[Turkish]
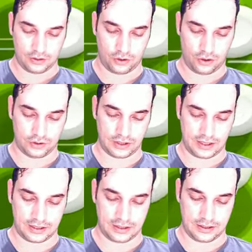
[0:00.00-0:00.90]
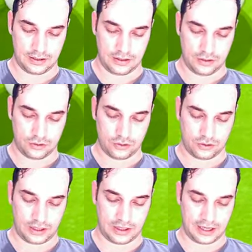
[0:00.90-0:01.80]
Gönderdi.
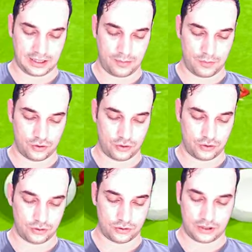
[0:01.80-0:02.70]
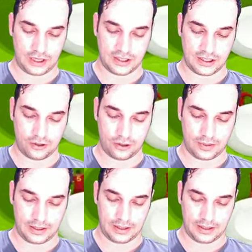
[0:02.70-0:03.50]
Şuradan yerden bir şut. geçer öyle be.